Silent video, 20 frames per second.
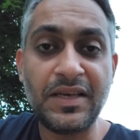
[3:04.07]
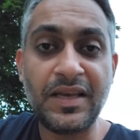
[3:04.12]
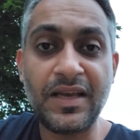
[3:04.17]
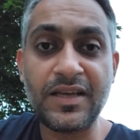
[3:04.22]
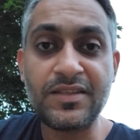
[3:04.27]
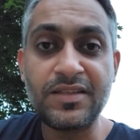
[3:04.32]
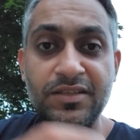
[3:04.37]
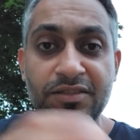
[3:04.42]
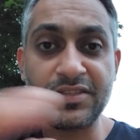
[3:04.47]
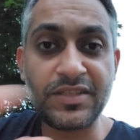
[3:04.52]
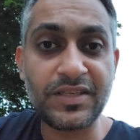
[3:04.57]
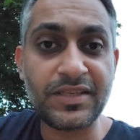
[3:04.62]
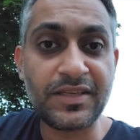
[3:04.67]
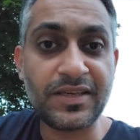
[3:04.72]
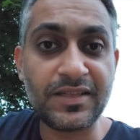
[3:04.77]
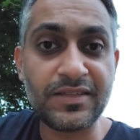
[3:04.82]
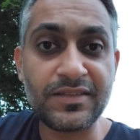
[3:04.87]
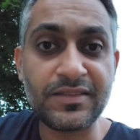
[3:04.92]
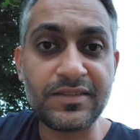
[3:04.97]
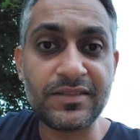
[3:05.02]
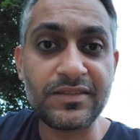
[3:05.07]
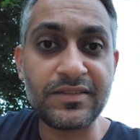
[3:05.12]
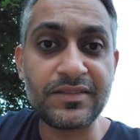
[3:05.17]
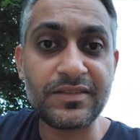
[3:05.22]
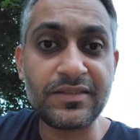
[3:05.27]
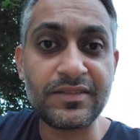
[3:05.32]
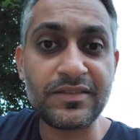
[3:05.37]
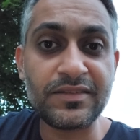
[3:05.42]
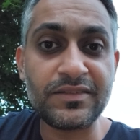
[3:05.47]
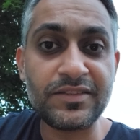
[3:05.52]
أكثر شركات
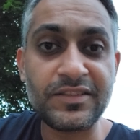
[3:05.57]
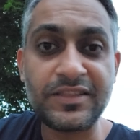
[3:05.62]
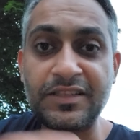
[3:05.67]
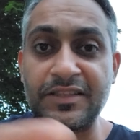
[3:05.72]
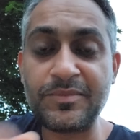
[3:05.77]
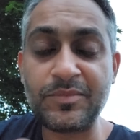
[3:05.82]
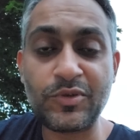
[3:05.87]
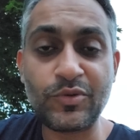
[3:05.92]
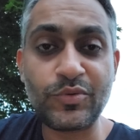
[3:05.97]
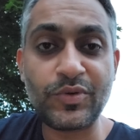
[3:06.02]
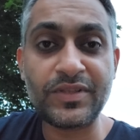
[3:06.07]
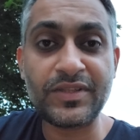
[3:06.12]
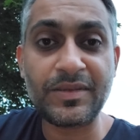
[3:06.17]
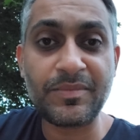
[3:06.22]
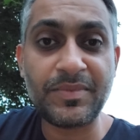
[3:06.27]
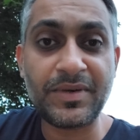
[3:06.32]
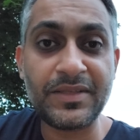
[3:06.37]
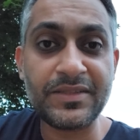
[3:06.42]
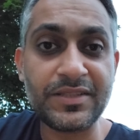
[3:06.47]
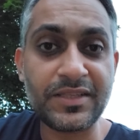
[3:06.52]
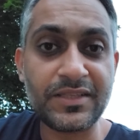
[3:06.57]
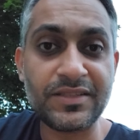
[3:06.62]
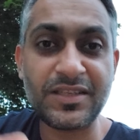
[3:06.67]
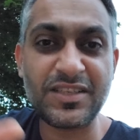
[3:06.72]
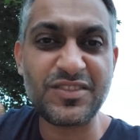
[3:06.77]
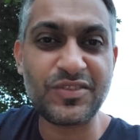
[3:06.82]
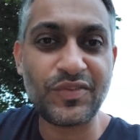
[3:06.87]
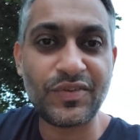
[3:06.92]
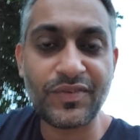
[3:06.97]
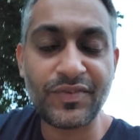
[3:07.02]
النت آه، هني بالكويت بعد
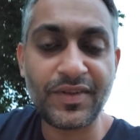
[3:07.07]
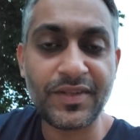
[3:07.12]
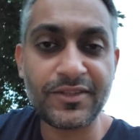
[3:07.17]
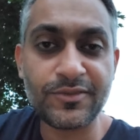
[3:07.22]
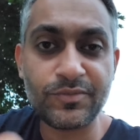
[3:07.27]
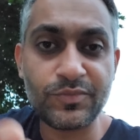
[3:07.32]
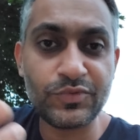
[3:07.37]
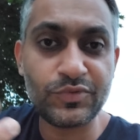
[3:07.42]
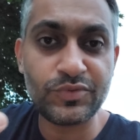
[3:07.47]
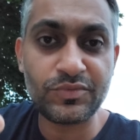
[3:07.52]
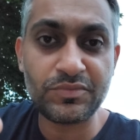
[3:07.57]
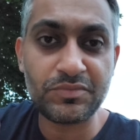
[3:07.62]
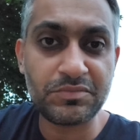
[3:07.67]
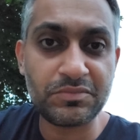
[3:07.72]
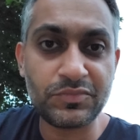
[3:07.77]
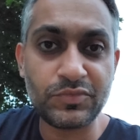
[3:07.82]
سيرفرات مو